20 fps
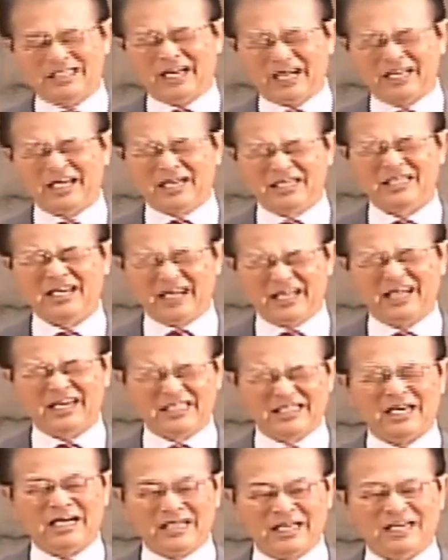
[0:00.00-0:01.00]
早く
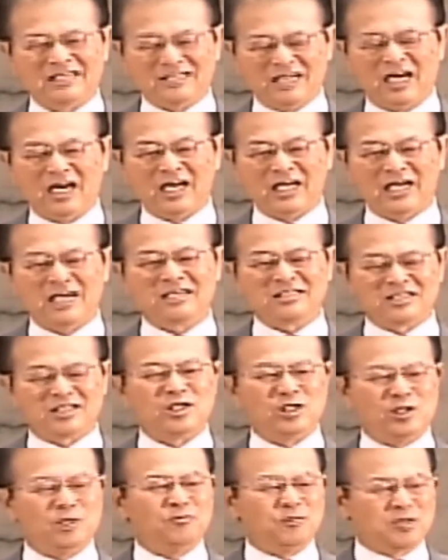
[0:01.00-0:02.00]
早く早く早く
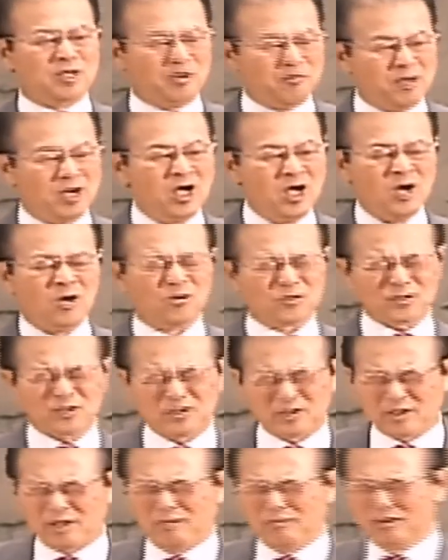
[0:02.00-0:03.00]
過ぎてもダメ
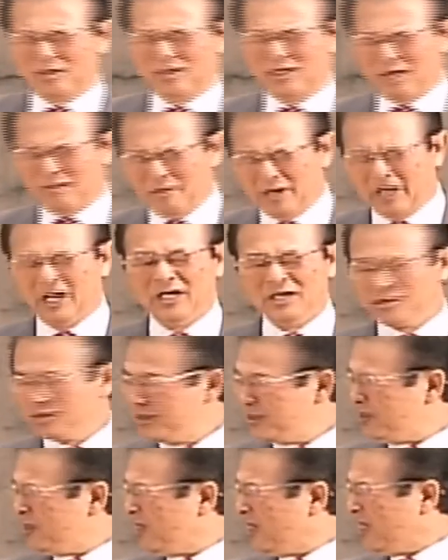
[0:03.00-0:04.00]
遅くてもダメ
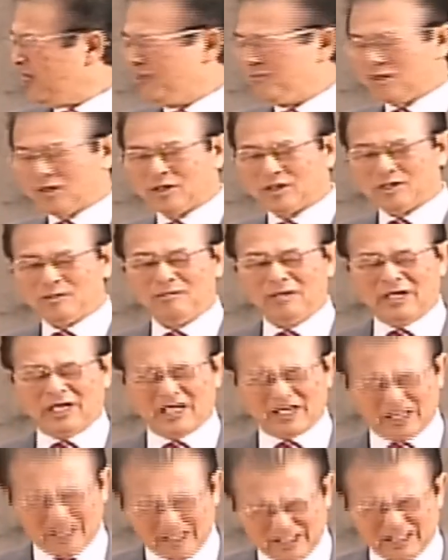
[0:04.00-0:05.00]
後ろからも車
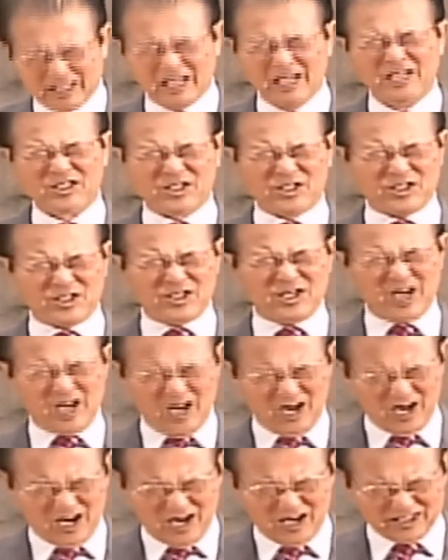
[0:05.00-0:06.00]
が来る主
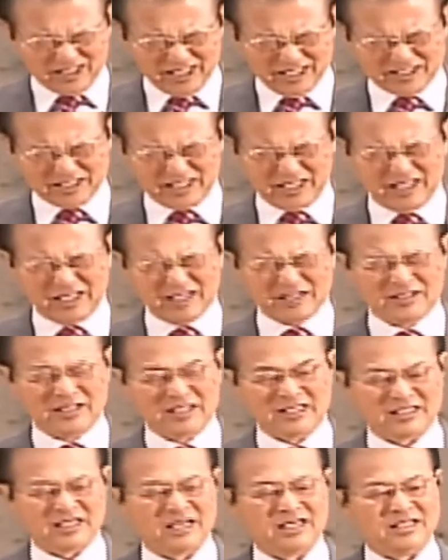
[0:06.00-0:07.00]
や助けてく
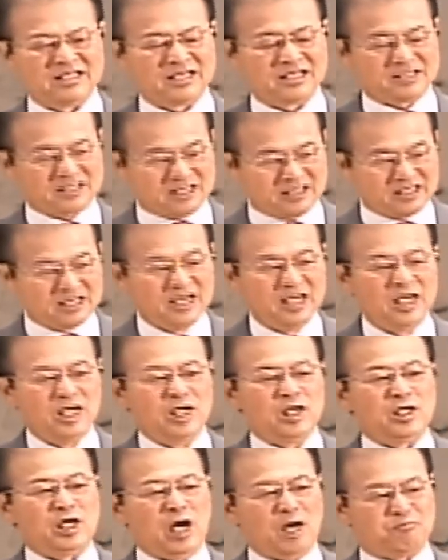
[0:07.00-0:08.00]
ださい助けて
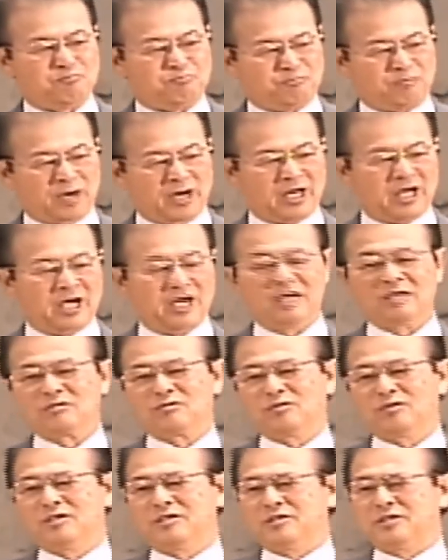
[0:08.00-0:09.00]
やっぱりあの
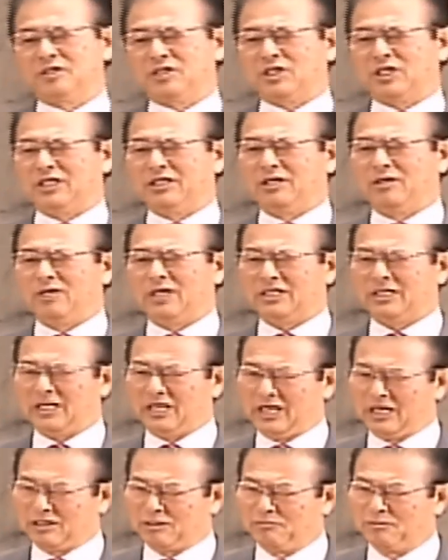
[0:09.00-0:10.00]
時クリスチャンでよかっ
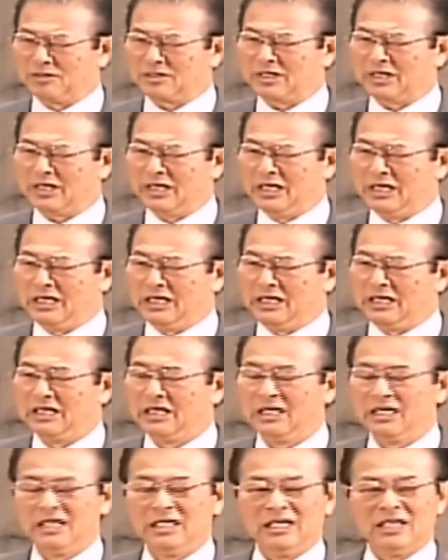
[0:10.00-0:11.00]
たなと思ったな
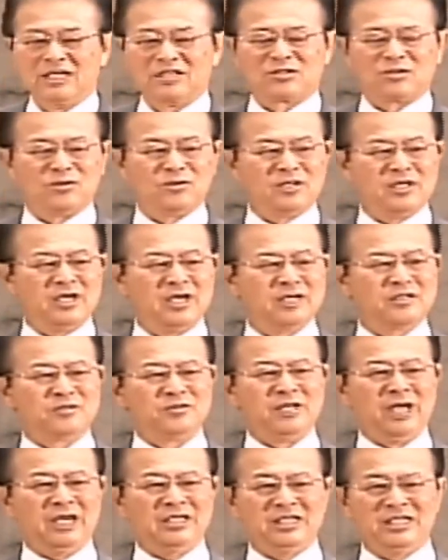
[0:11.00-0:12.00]
そうでない
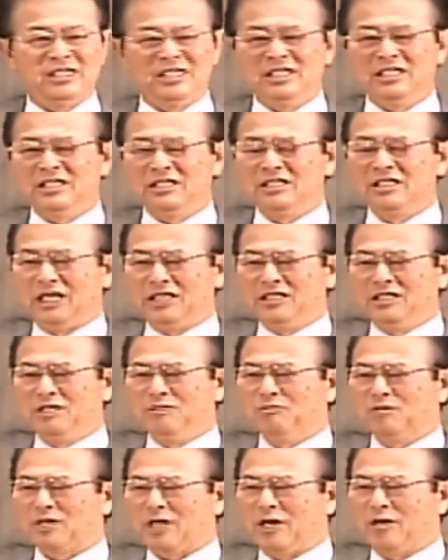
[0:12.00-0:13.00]
と何に何
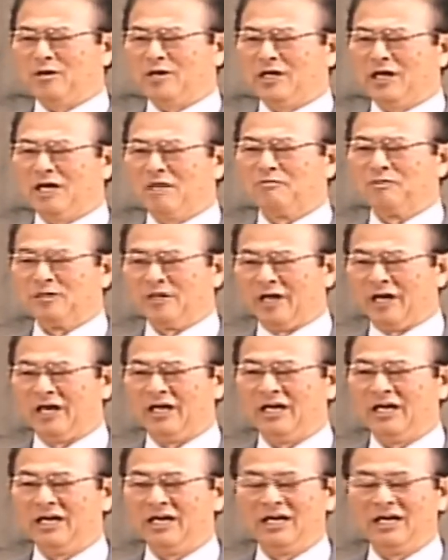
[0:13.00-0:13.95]
にも頼れないもんね